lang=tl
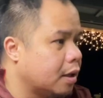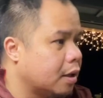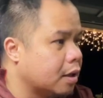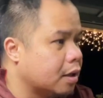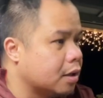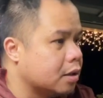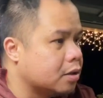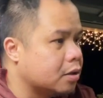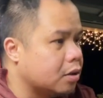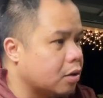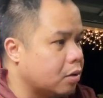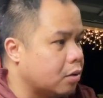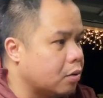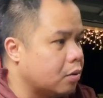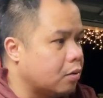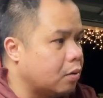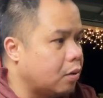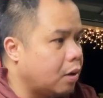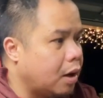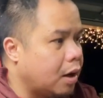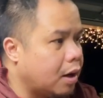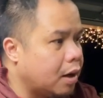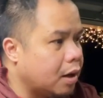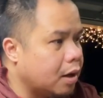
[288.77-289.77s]

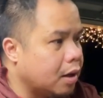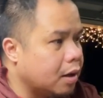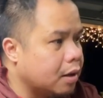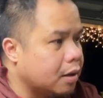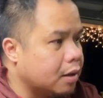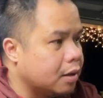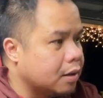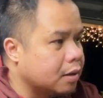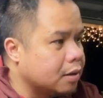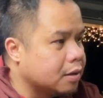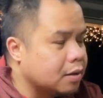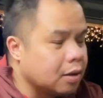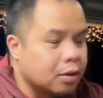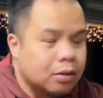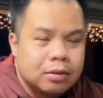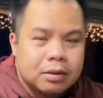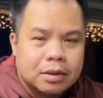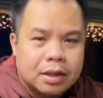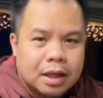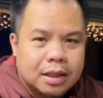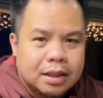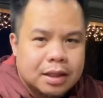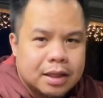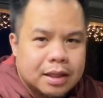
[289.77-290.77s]
So ang
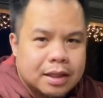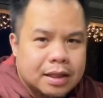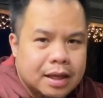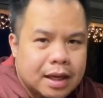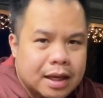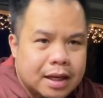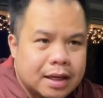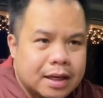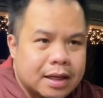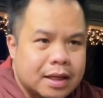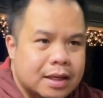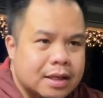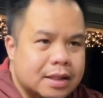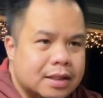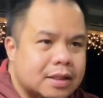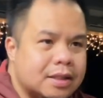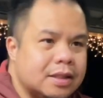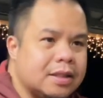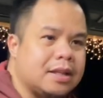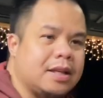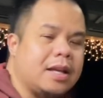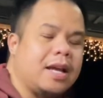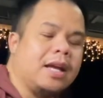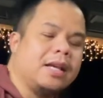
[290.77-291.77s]
sagot natin dyan
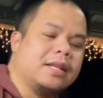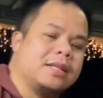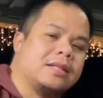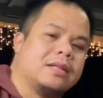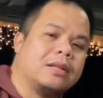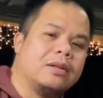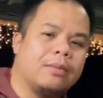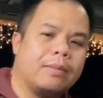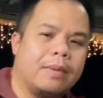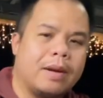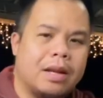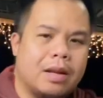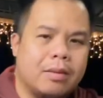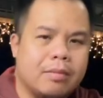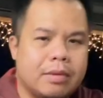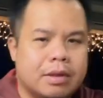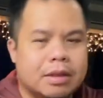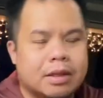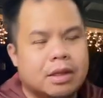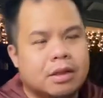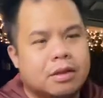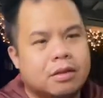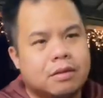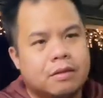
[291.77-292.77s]
is yes,
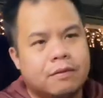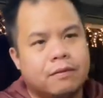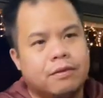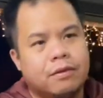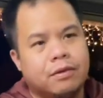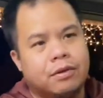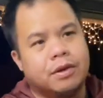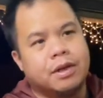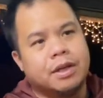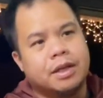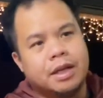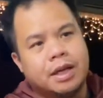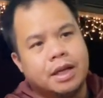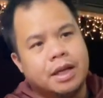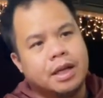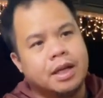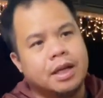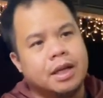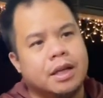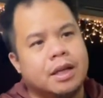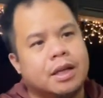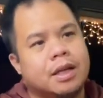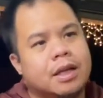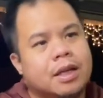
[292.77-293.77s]
lumalamig dito sa Florida.
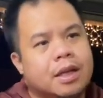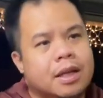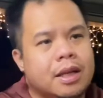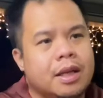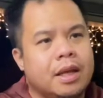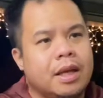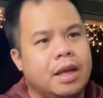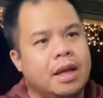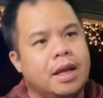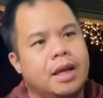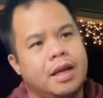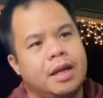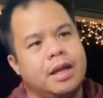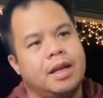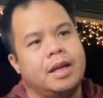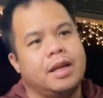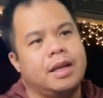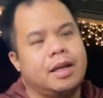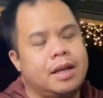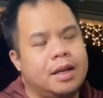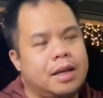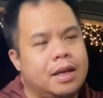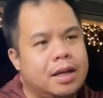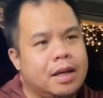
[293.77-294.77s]

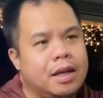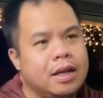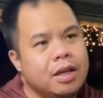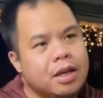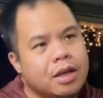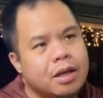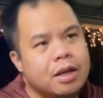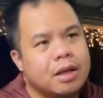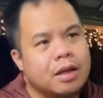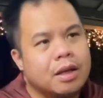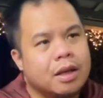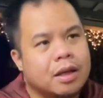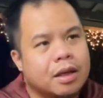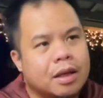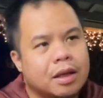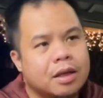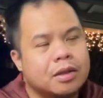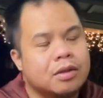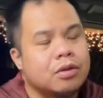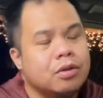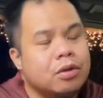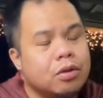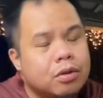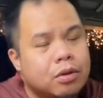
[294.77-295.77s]
And
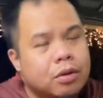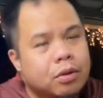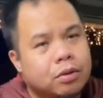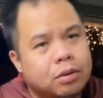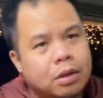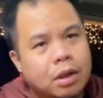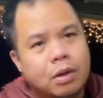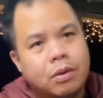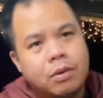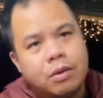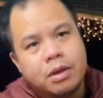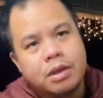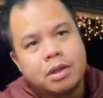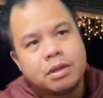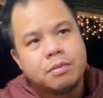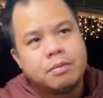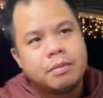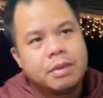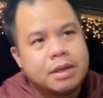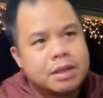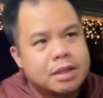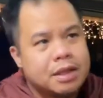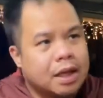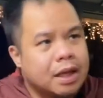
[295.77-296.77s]
kasunod ng tanong is
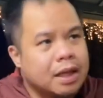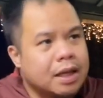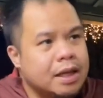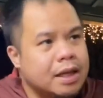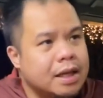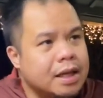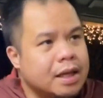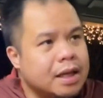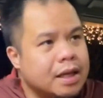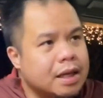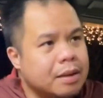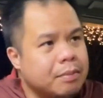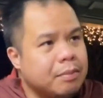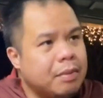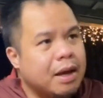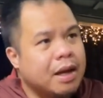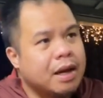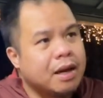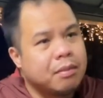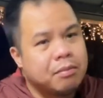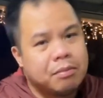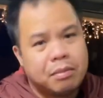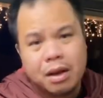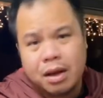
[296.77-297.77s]
basically
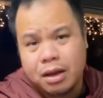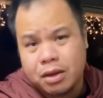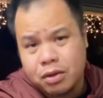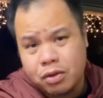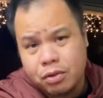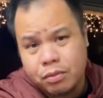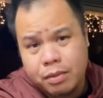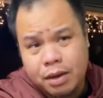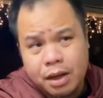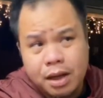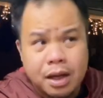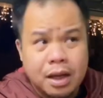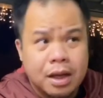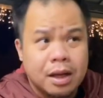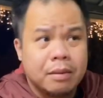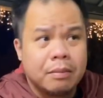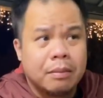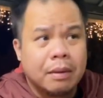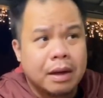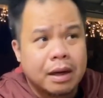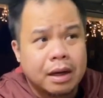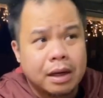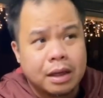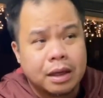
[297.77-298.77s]
parang bagyo ba?
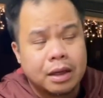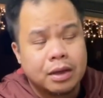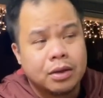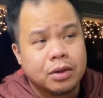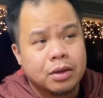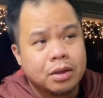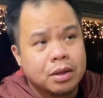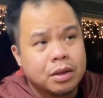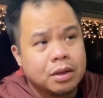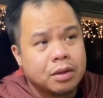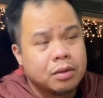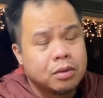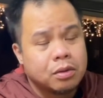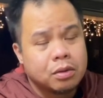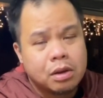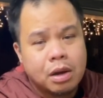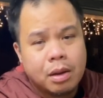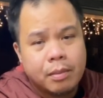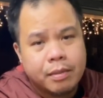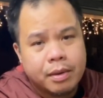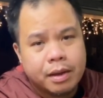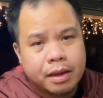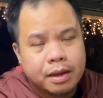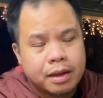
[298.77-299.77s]
Parang ganun yung
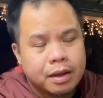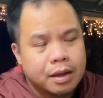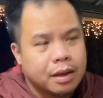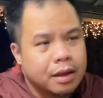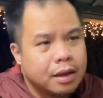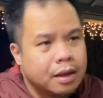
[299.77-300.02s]
lamig.